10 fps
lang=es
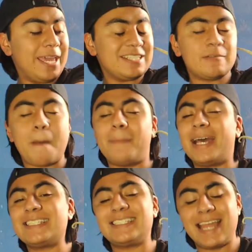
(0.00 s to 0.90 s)
es
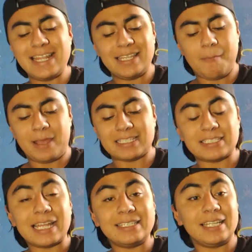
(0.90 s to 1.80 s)
bastante,
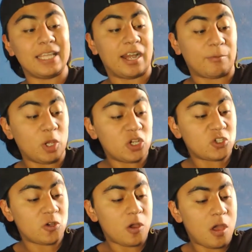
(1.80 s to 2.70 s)
bastante
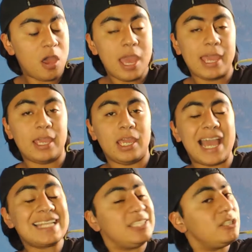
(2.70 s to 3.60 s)
nervioso. Eh,
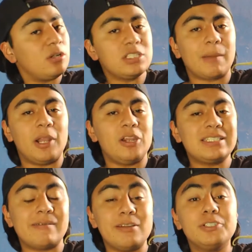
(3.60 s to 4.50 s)
así son los
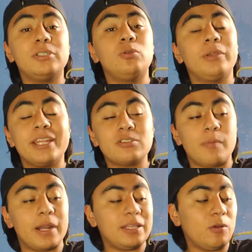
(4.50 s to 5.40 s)
camaleones de velo. Si tú quieres
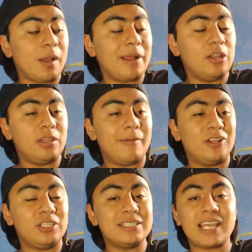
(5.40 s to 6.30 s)
comprarte un camaleón de
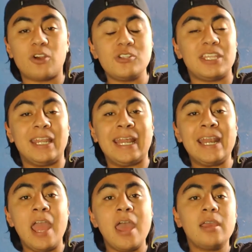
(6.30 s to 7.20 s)
velo, tienes que
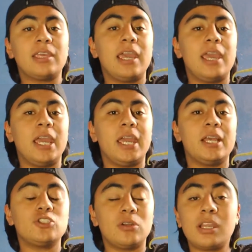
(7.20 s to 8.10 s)
considerar
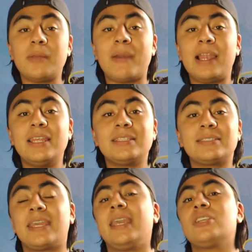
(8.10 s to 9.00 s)
que son
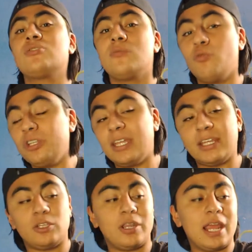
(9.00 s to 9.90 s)
animales que son muy
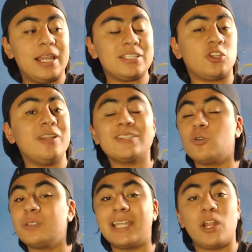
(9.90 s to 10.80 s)
territoriales, no les
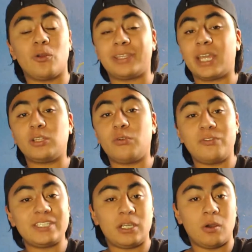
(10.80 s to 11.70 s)
gusta el contacto
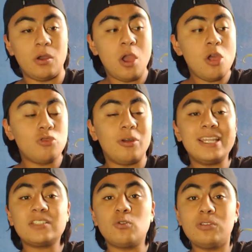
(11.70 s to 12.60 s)
físico, no
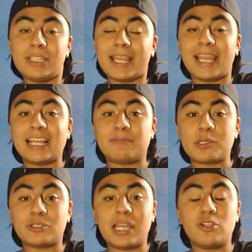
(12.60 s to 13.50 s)
les gusta que las
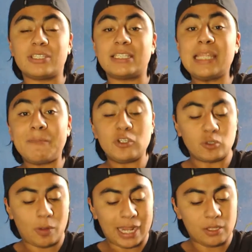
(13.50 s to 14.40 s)
personas los
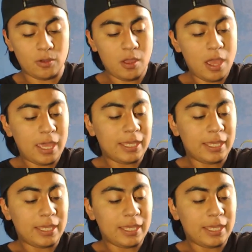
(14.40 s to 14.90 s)
estemos tocando